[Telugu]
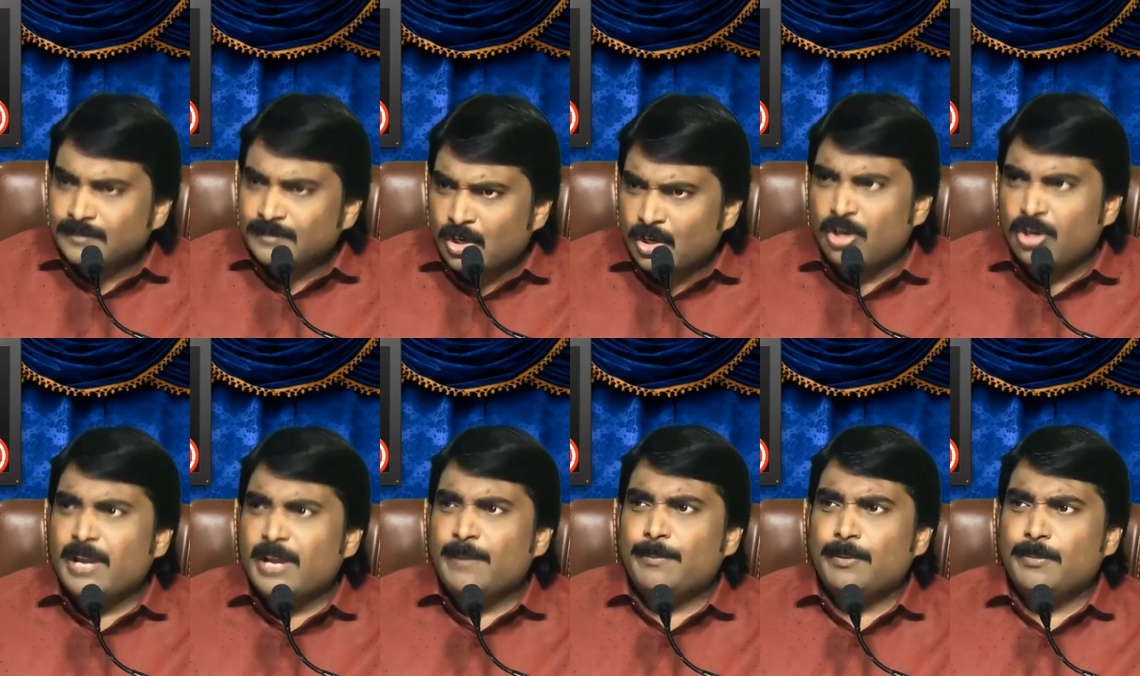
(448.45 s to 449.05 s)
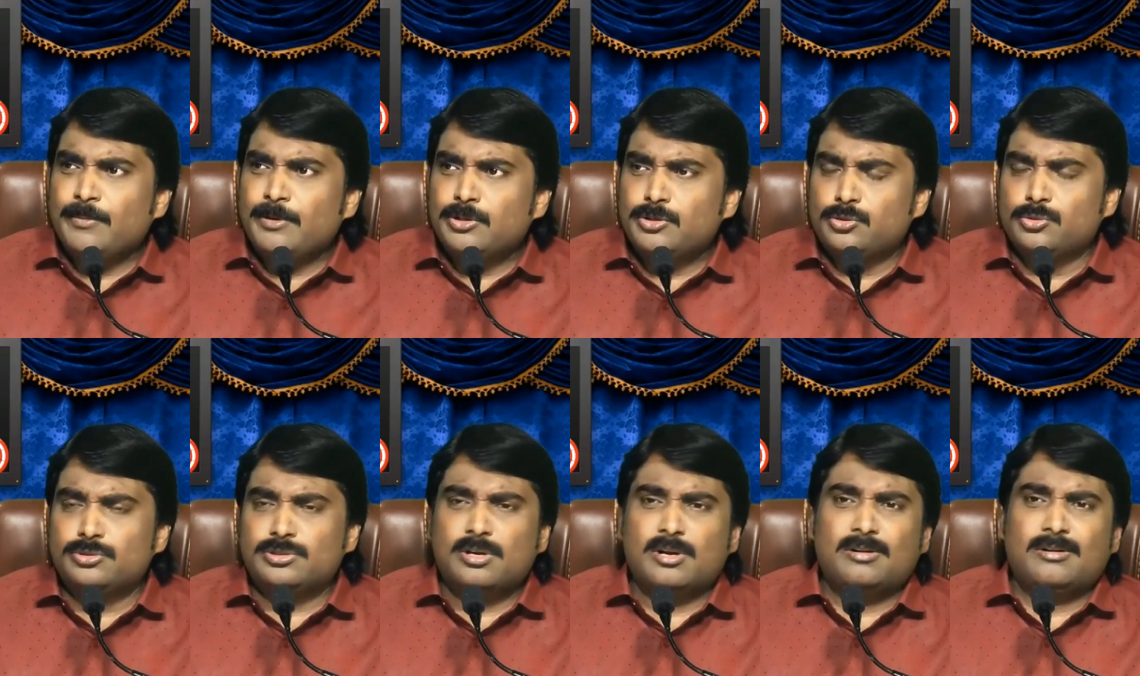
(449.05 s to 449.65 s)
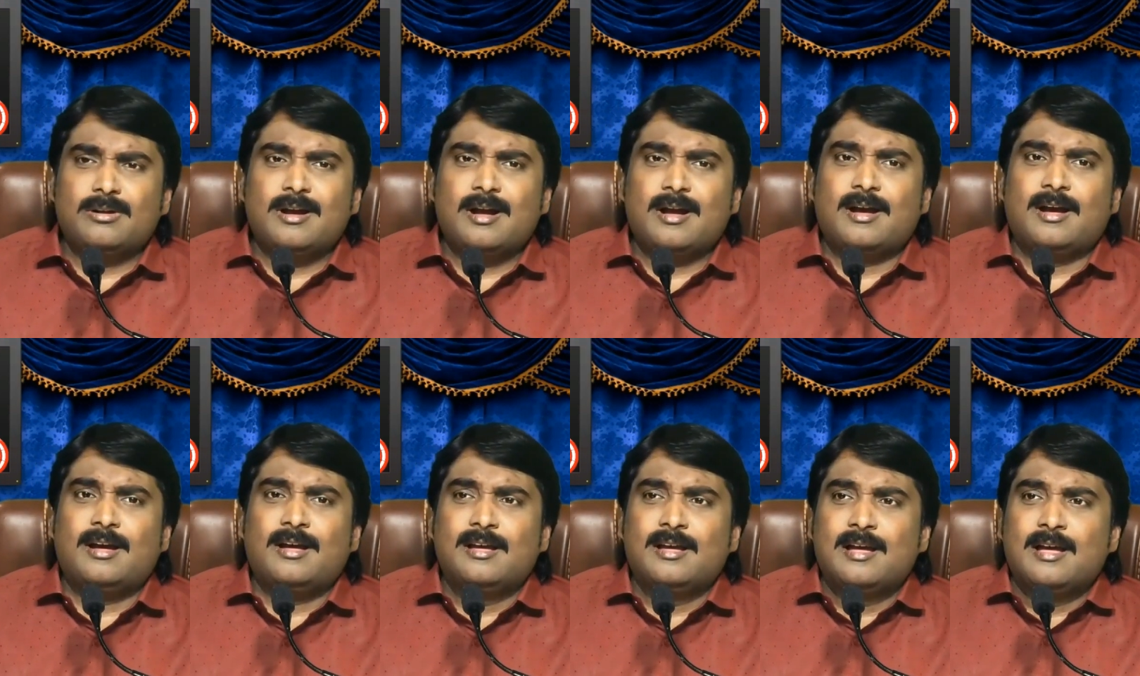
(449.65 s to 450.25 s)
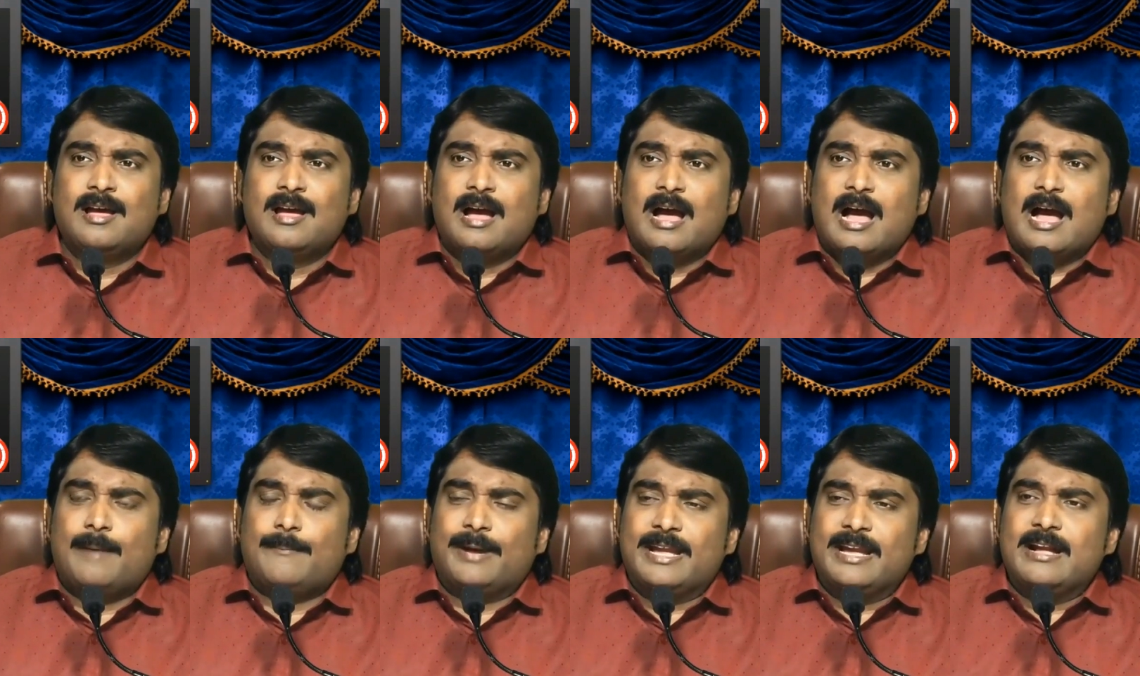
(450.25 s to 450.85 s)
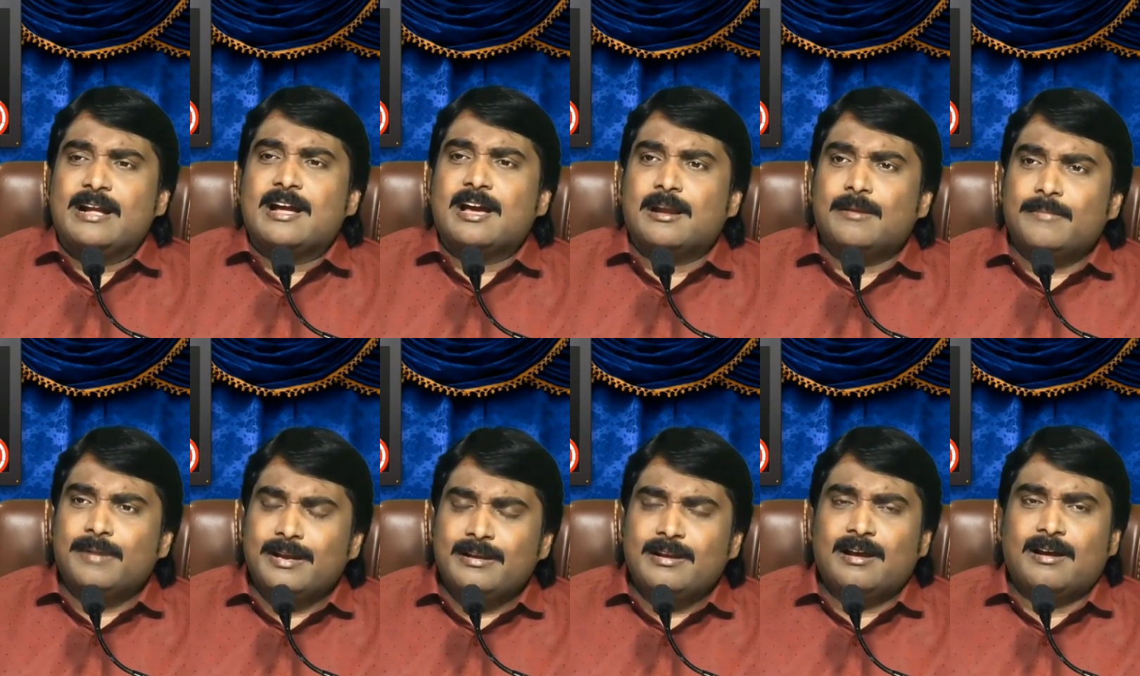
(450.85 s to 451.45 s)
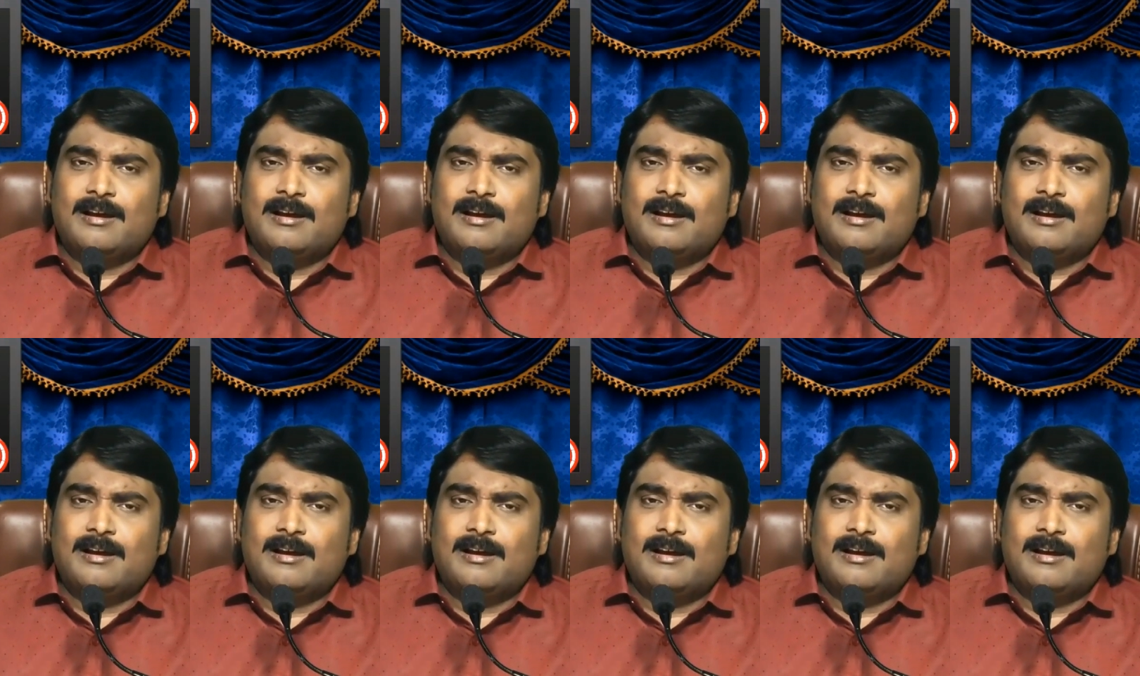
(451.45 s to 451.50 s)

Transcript: కనుక ఇప్పుడు మీరు చూసినట్లుగా ఆ భయంకరమైన